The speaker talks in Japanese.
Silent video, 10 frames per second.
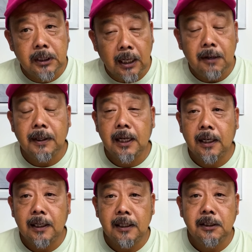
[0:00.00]
たりは投
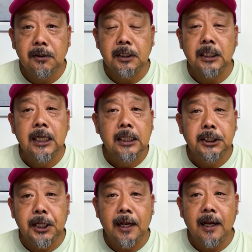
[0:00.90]
げれるように
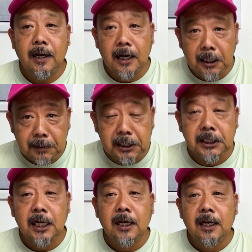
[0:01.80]
してありま
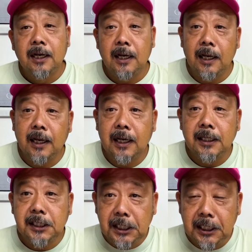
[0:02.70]
す。
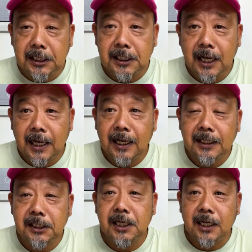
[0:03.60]
えー、ぜひですね、
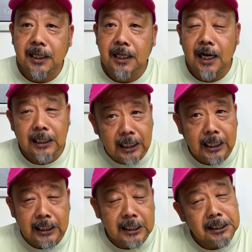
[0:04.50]
使って、あ、武
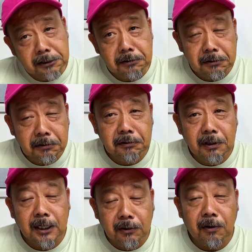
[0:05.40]
田さんそういうこと
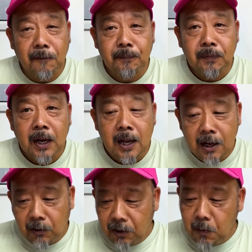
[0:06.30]
かと。
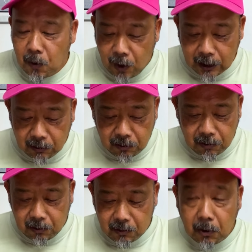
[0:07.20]
これもうあの、
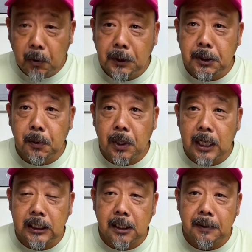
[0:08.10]
ゴーフィッシュもおか
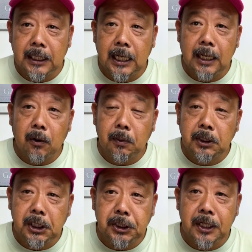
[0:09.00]
げさまでほぼ
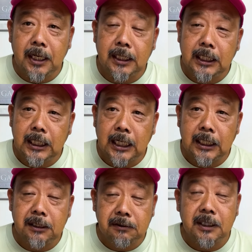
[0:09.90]
にじゅうねんになっ
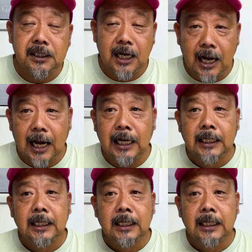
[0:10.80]
てるんですが、